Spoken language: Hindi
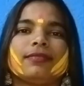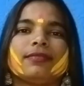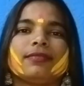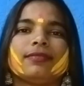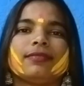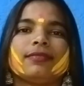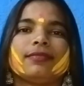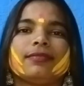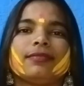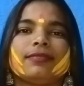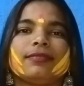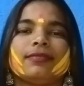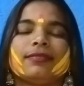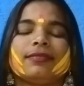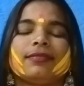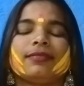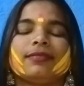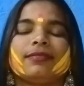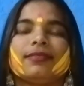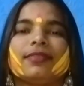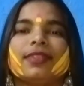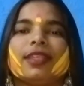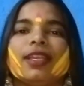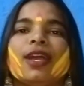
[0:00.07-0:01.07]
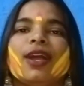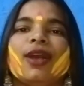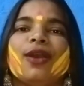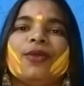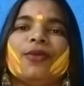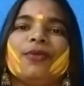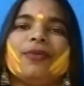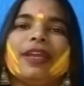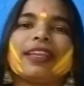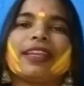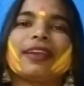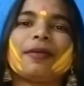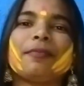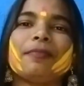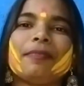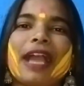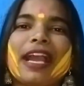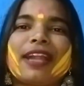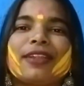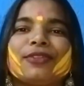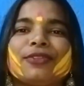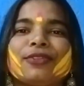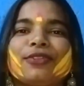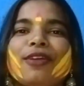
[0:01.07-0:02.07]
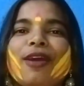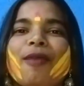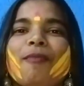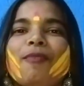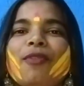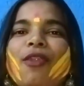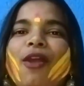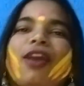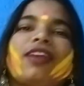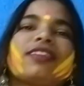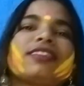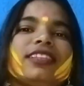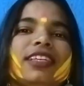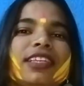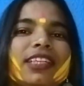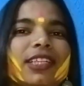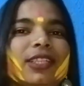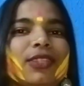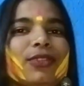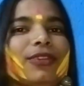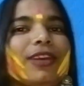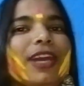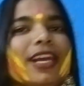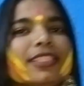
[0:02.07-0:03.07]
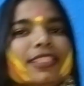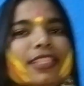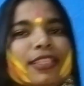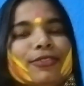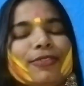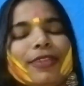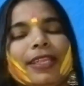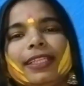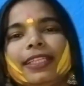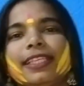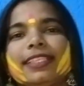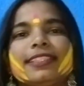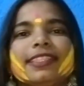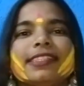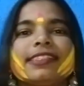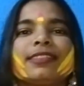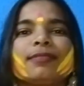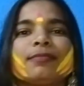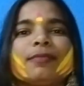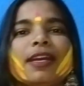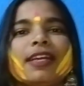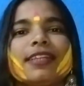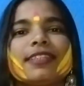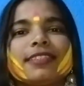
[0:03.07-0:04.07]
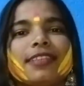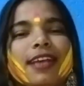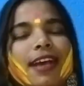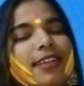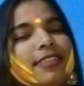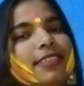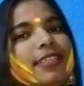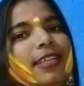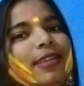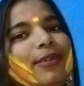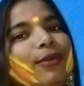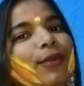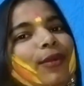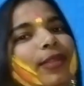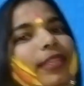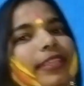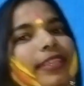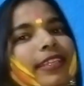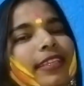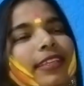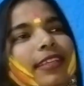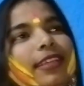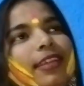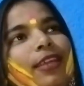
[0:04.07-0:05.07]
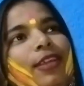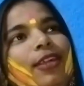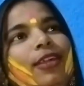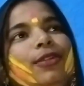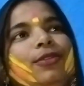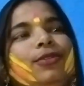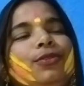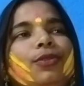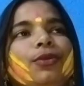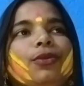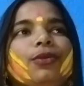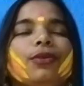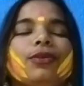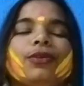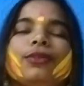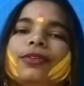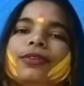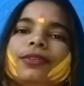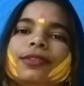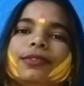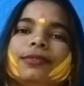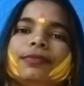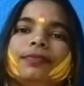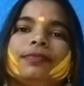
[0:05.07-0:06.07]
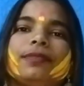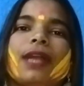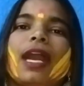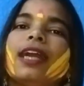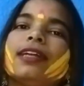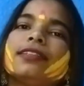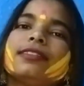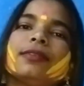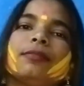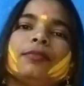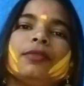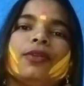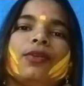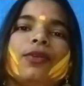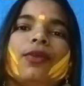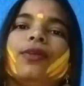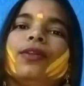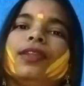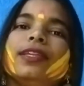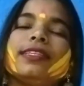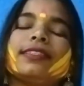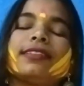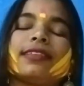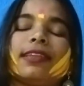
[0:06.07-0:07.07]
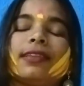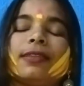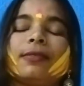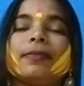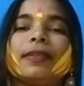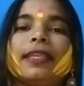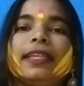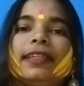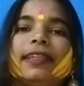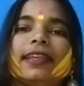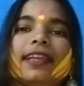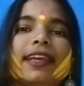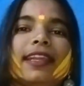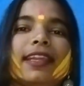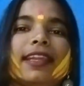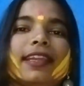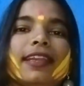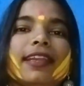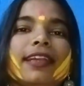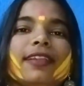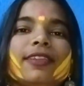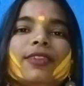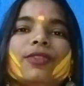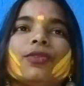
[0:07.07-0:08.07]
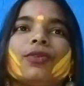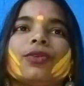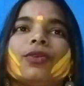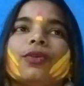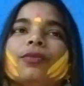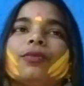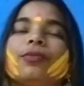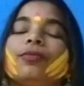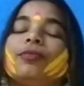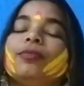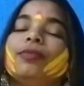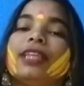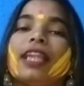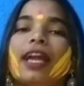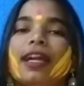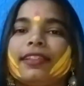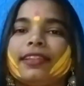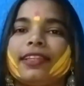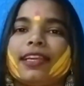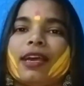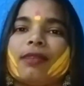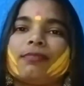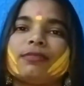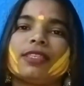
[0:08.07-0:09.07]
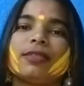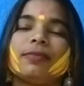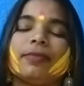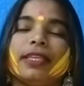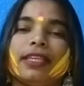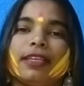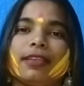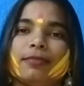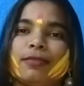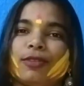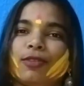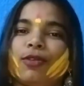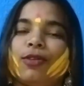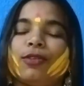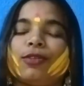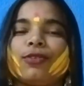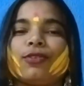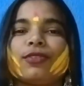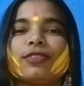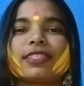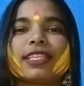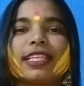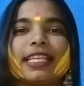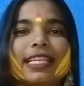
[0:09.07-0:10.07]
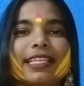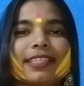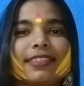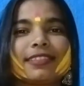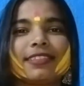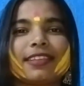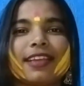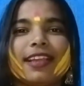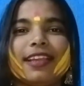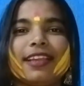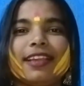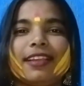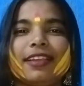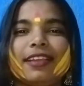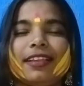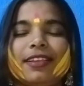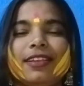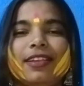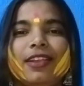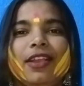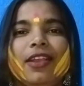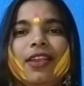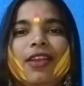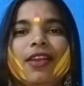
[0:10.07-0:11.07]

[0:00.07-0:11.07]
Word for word: वेलकम बैक टू आर ब्लॉग चैनल तो आज है ट्वेंटी सिक्स मार्च आज है होली तो आज हम लोग होली सेलिब्रेट करे हैं तो मिलाते हैं आपसे मेरे घर में कौन कौन से गेस्ट आए हैं